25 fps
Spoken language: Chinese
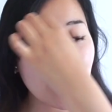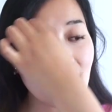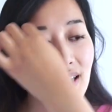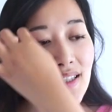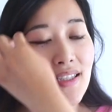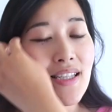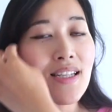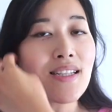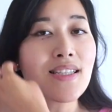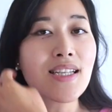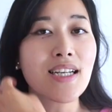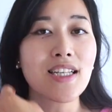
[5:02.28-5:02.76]
那
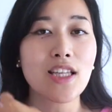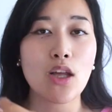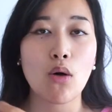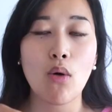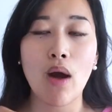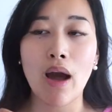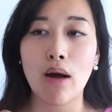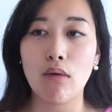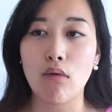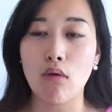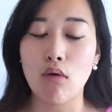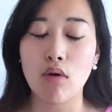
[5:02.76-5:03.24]
现在的
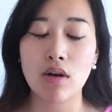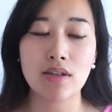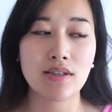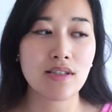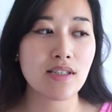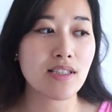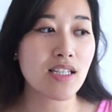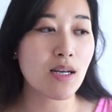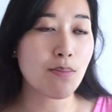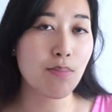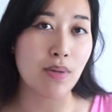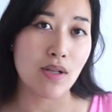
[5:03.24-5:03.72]
话，我会
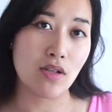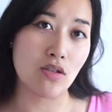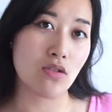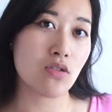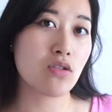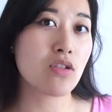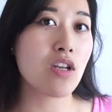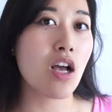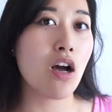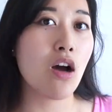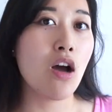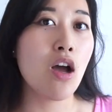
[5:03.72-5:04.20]
记在本
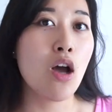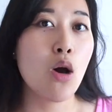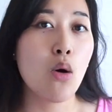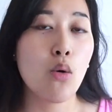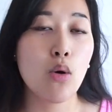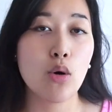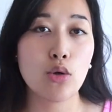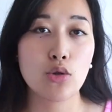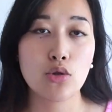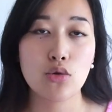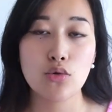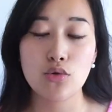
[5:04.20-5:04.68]
子上，
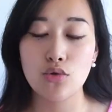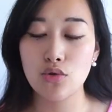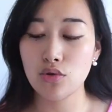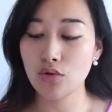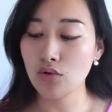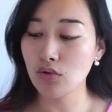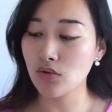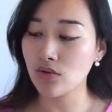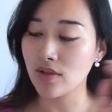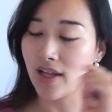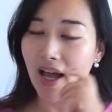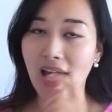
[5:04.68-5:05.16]
或出去
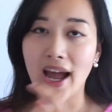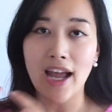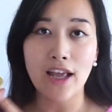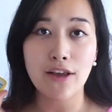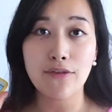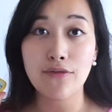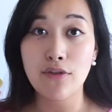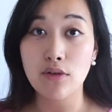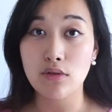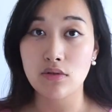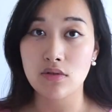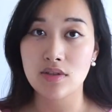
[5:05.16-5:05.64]
用你的
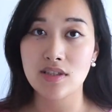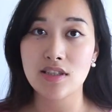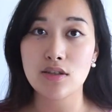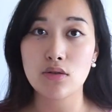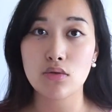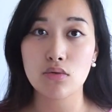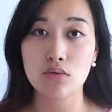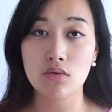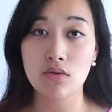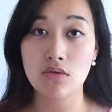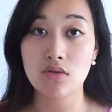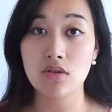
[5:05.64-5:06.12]
iPhone
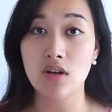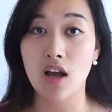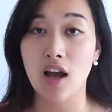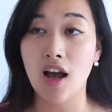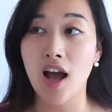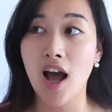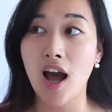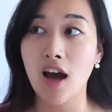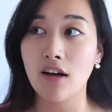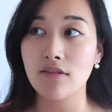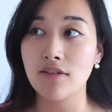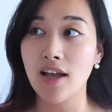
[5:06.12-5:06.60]
记录都是
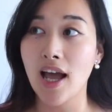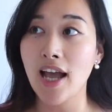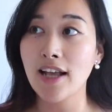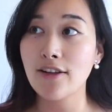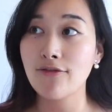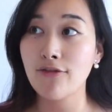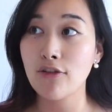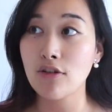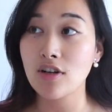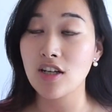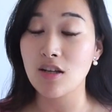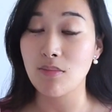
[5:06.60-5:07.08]
很好的。
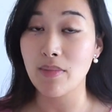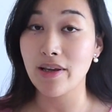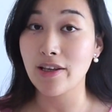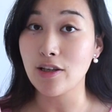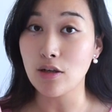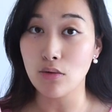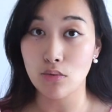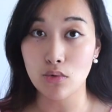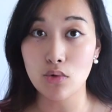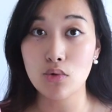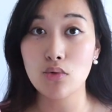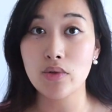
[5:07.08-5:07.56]
iPhone 里面
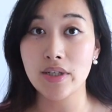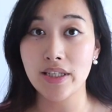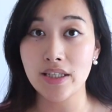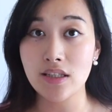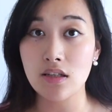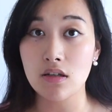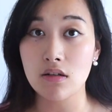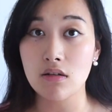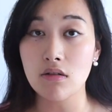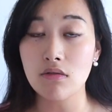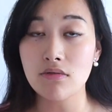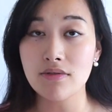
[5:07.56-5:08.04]
有录
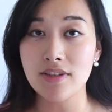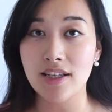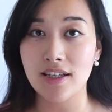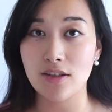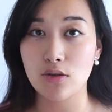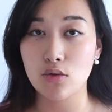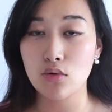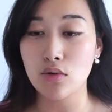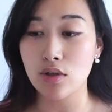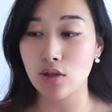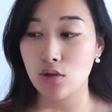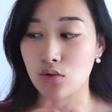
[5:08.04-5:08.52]
音的功
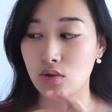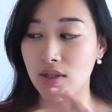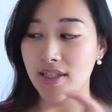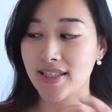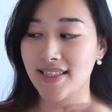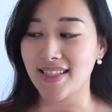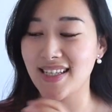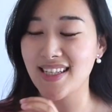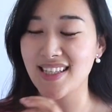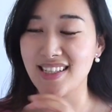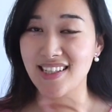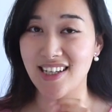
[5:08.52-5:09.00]
能，如果你觉得
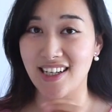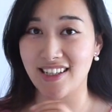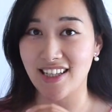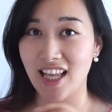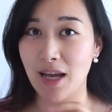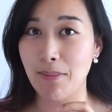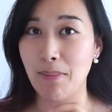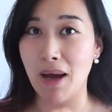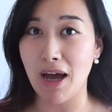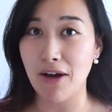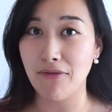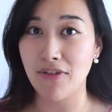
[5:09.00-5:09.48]
写起来
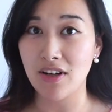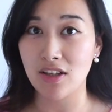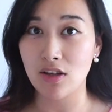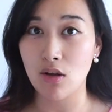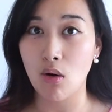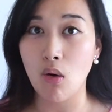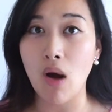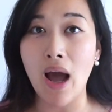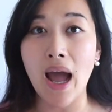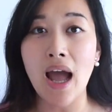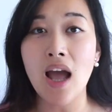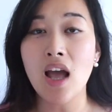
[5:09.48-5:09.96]
太麻烦
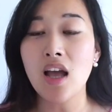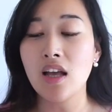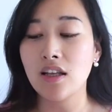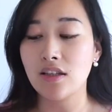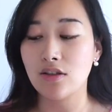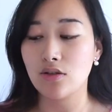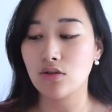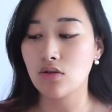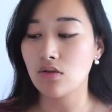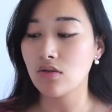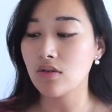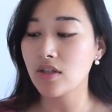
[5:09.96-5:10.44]
的话，
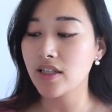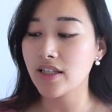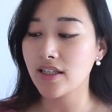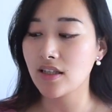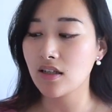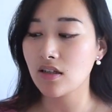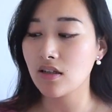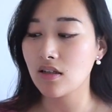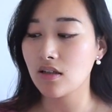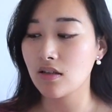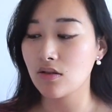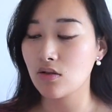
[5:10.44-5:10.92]
你就立
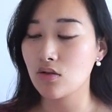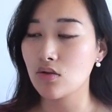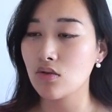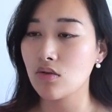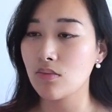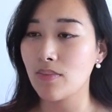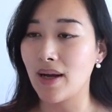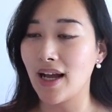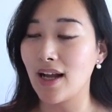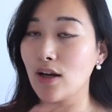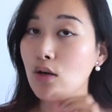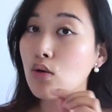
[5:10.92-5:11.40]
刻你
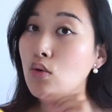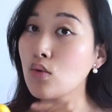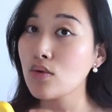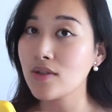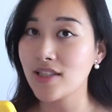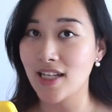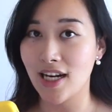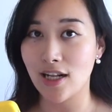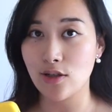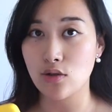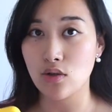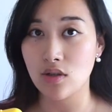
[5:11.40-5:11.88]
就把它录
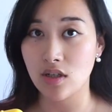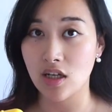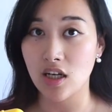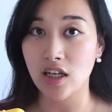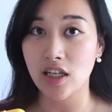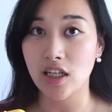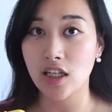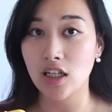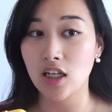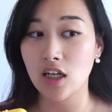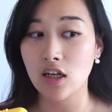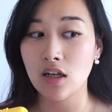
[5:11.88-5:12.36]
下来就
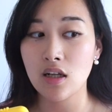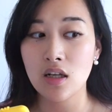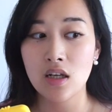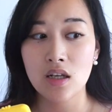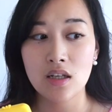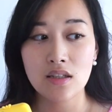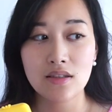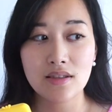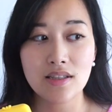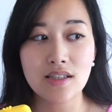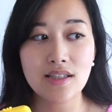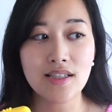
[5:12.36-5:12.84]
可以了。
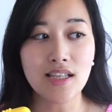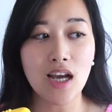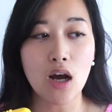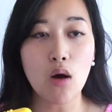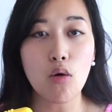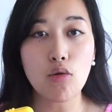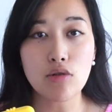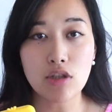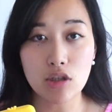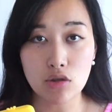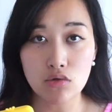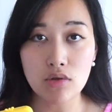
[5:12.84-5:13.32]
经
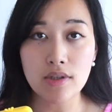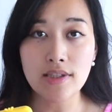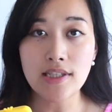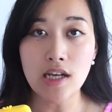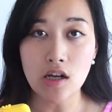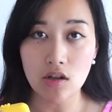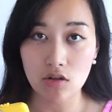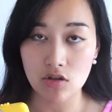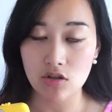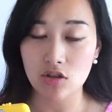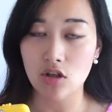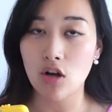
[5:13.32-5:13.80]
常我在睡
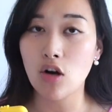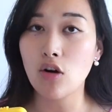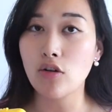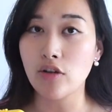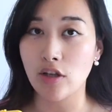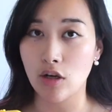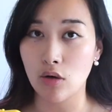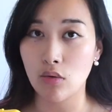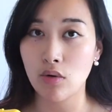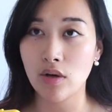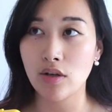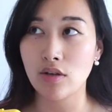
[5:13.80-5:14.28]
觉的时候
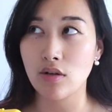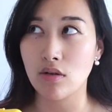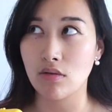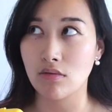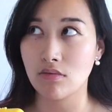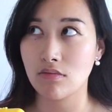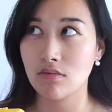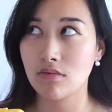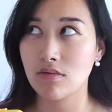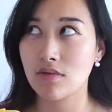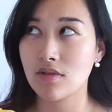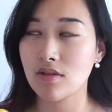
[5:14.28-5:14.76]
也会
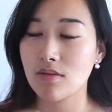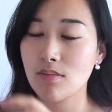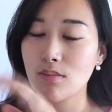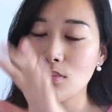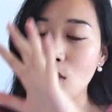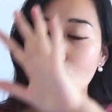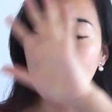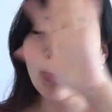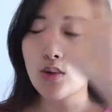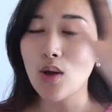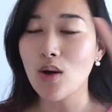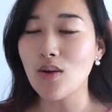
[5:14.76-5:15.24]
有
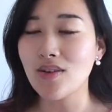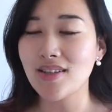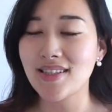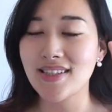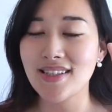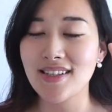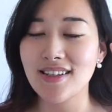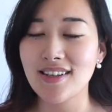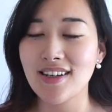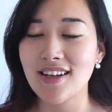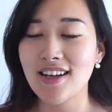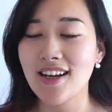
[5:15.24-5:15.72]
梦到一
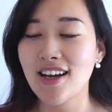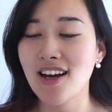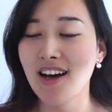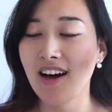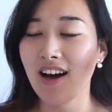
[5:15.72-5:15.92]
些。